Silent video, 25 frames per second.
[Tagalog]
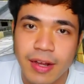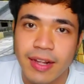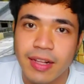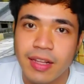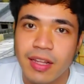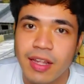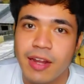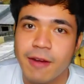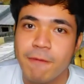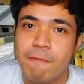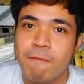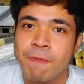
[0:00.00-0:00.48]
And
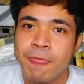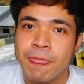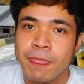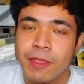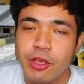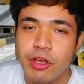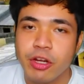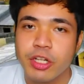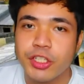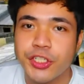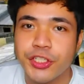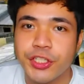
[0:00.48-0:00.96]
then,
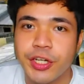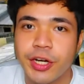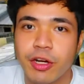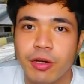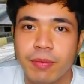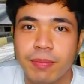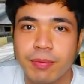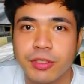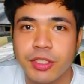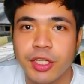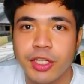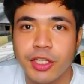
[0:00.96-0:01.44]
yun share ko
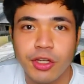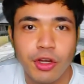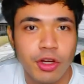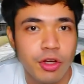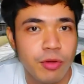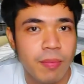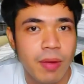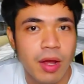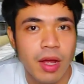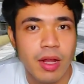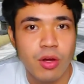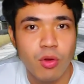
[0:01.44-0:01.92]
po sa inyo
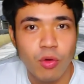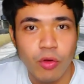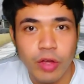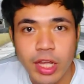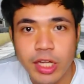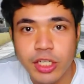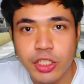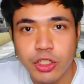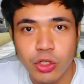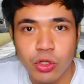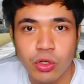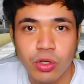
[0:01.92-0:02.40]
yung mga
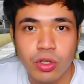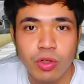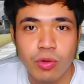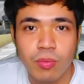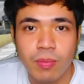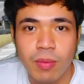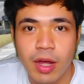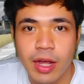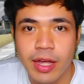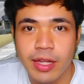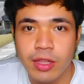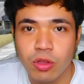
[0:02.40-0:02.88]
location ng
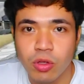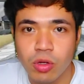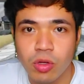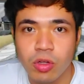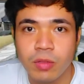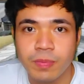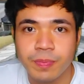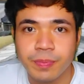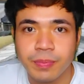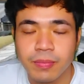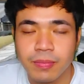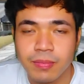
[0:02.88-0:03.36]
mga
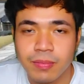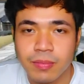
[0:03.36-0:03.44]
ito.